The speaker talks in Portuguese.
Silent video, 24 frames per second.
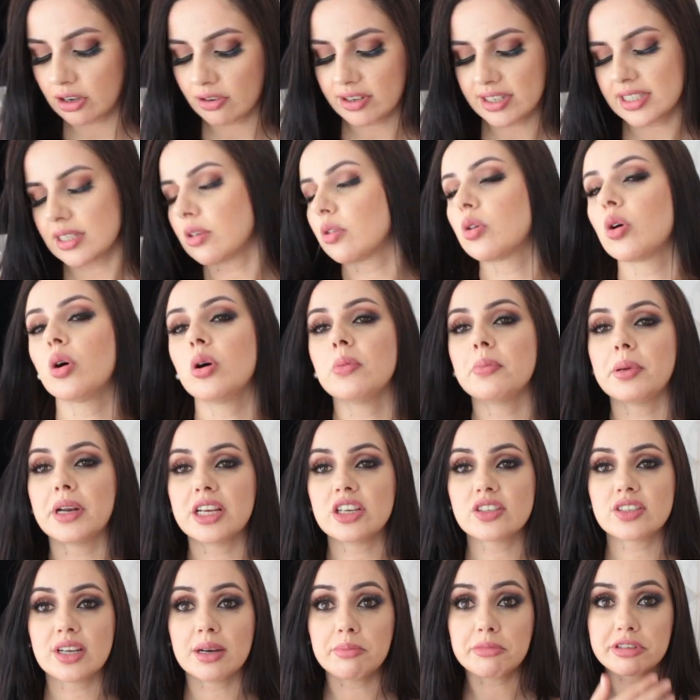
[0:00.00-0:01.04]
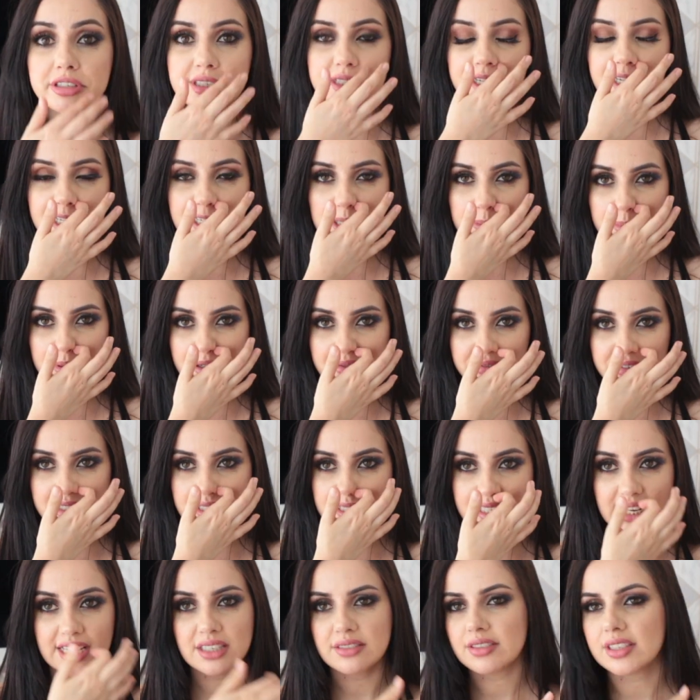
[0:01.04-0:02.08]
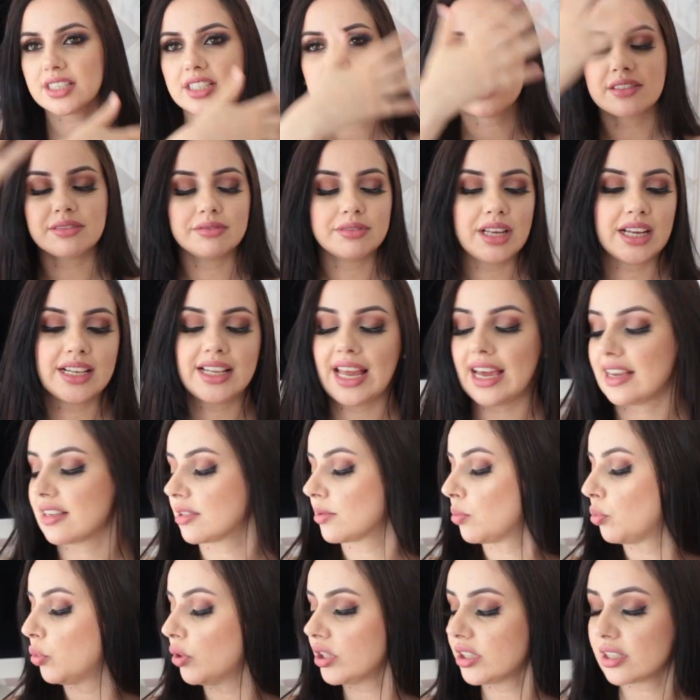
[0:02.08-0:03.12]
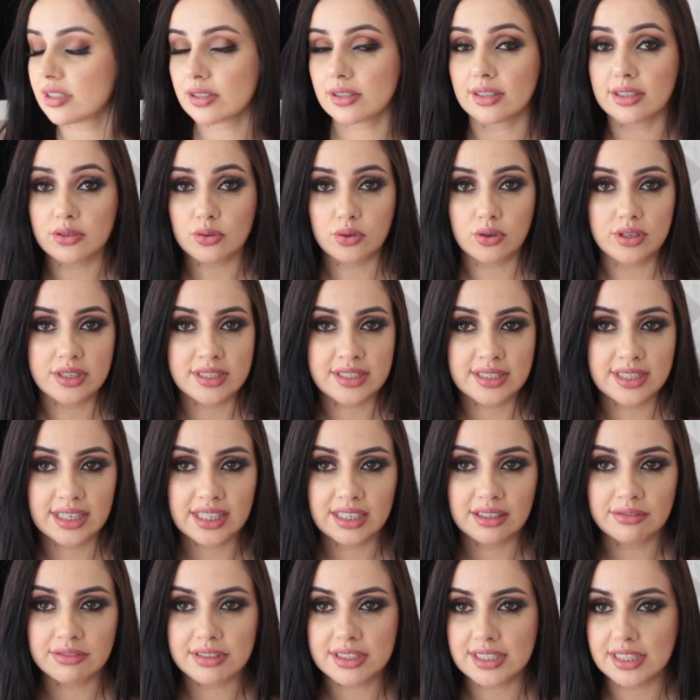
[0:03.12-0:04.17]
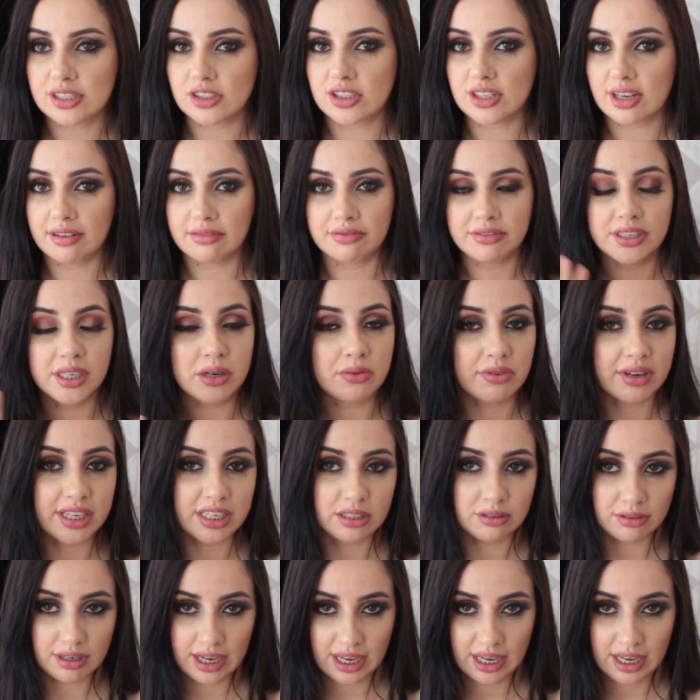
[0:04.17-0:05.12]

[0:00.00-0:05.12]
coisa que eu comprei, já mostrei aqui pra vocês, você, aliás, muitas das coisas aqui vocês já viram aqui no